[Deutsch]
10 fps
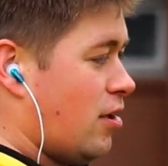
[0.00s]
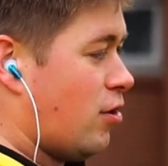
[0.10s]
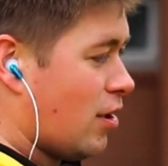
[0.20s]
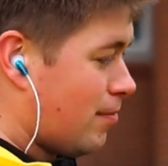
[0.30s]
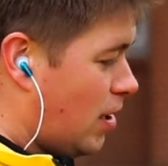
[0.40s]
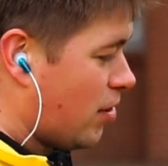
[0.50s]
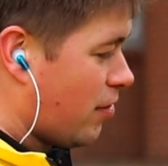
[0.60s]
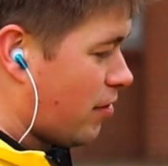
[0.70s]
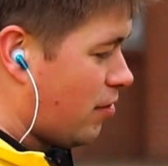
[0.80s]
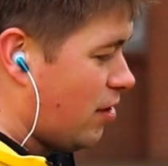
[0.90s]
100 Mal
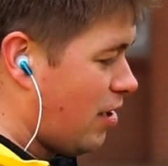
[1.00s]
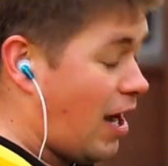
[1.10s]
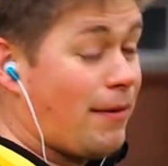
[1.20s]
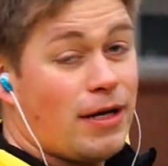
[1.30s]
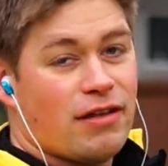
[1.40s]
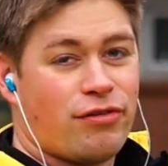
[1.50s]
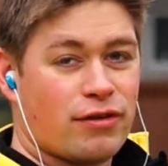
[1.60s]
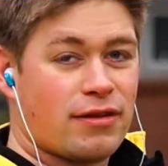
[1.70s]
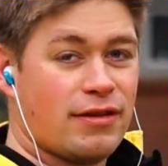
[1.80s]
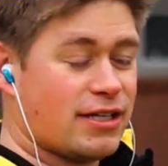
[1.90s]
oder so. Aber
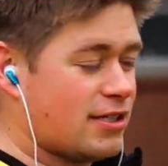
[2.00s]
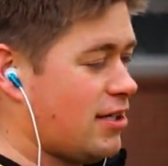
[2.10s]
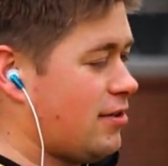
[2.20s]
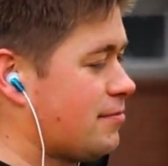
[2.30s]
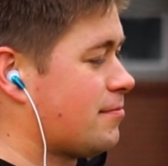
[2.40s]
funktioniert.